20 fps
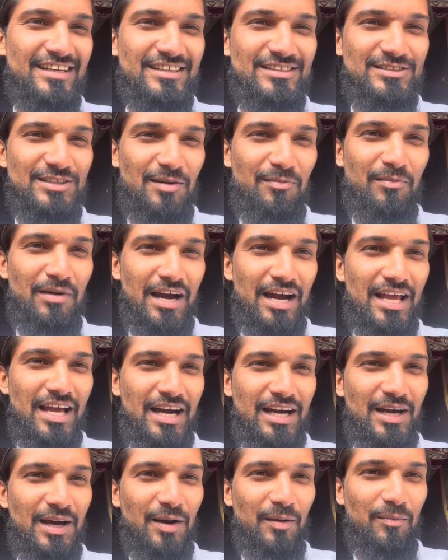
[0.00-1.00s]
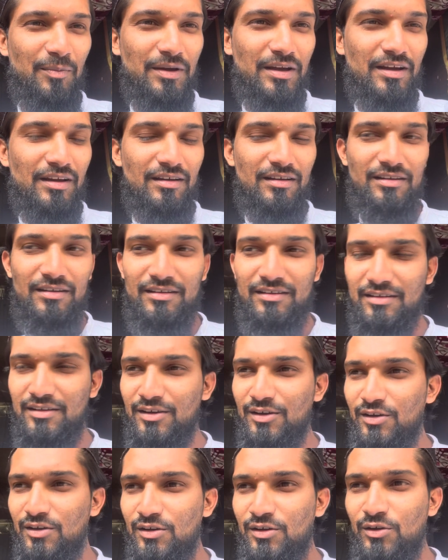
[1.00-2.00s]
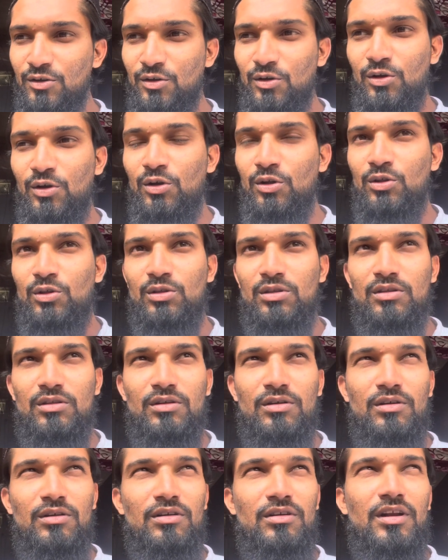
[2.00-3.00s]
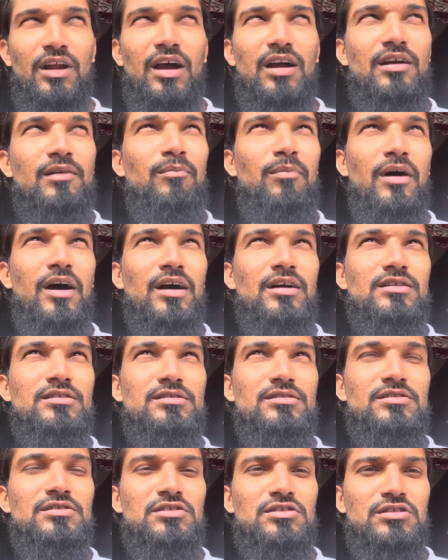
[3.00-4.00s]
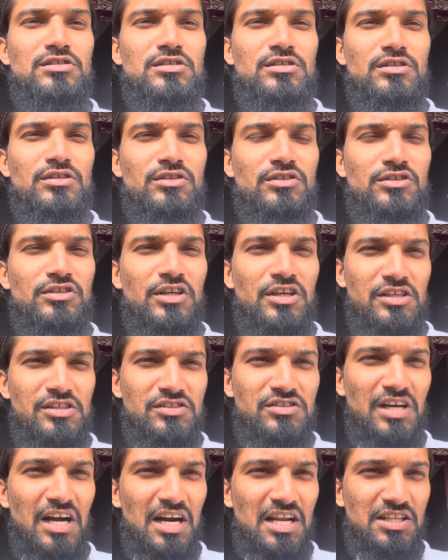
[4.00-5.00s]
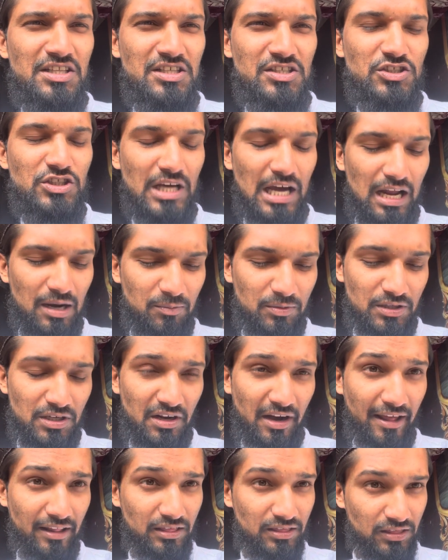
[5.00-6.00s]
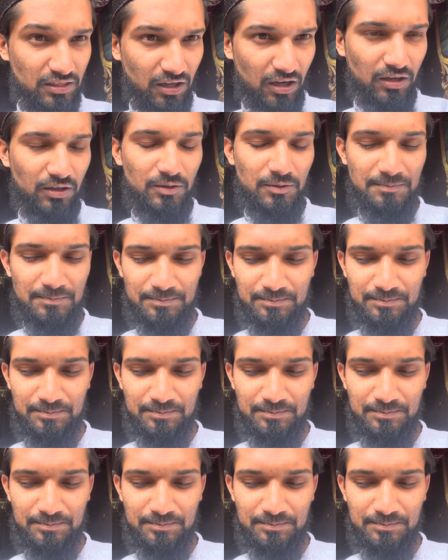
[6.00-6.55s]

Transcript: जब मैं आया घर पे तो लगभग तीन साढ़े तीन चार बजे रात तक